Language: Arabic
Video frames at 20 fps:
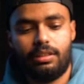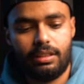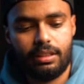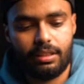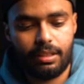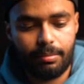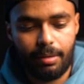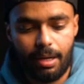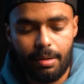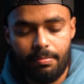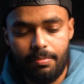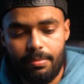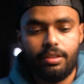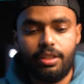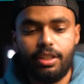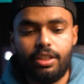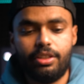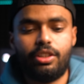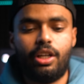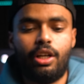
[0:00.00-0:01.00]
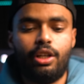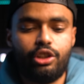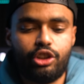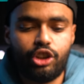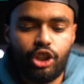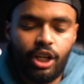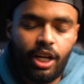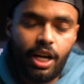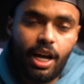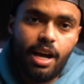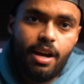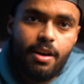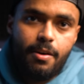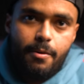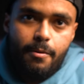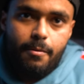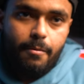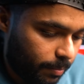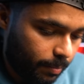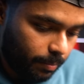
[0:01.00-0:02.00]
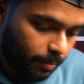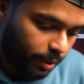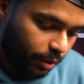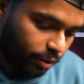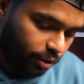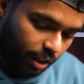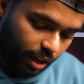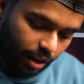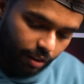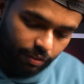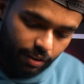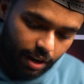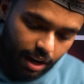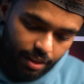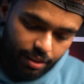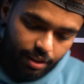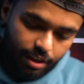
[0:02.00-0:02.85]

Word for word: تمام تقطع الجحه من الطرف هذا